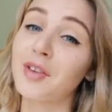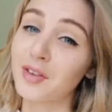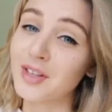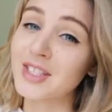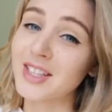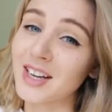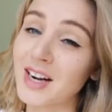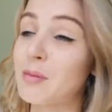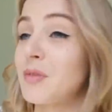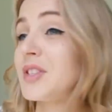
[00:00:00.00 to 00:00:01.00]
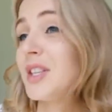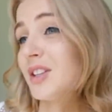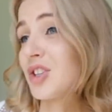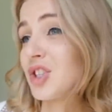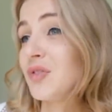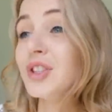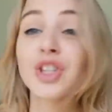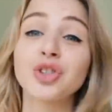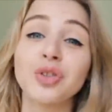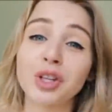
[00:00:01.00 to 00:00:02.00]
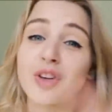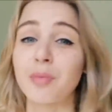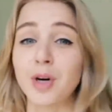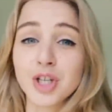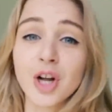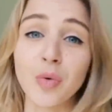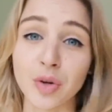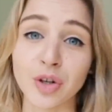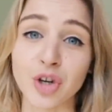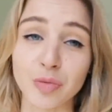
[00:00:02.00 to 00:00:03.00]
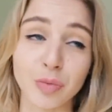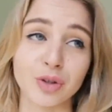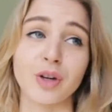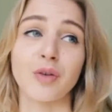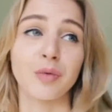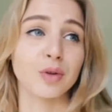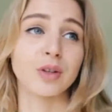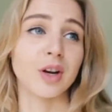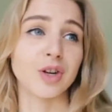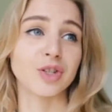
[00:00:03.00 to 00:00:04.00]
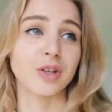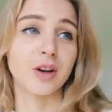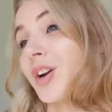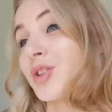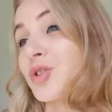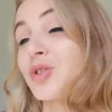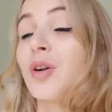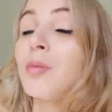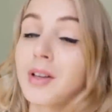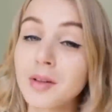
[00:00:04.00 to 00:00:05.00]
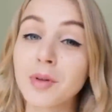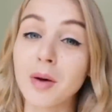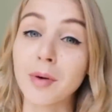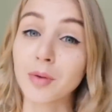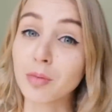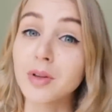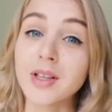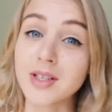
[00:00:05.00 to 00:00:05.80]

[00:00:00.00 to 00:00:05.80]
Ведь в инстаграме все должны видеть, что ты не в прошлогодних шмотках фоткаешься. Хорошо, что об этом я подумала